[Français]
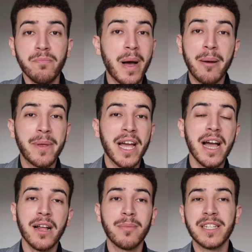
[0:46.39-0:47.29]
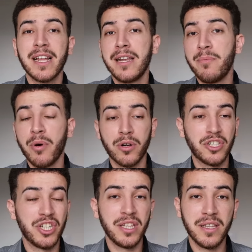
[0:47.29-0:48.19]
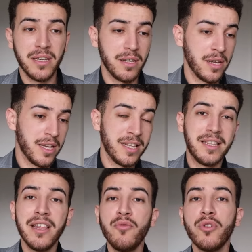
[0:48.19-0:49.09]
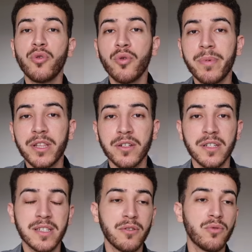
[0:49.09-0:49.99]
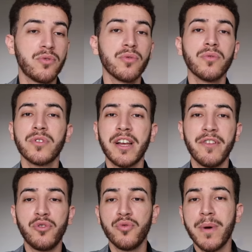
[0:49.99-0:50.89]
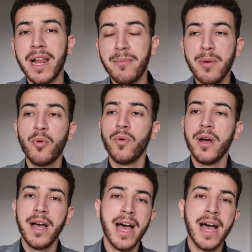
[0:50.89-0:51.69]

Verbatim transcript: par miracle, parce qu'à l'époque j'étais dénué de compétences en séduction, j'avais du mal, mais bon,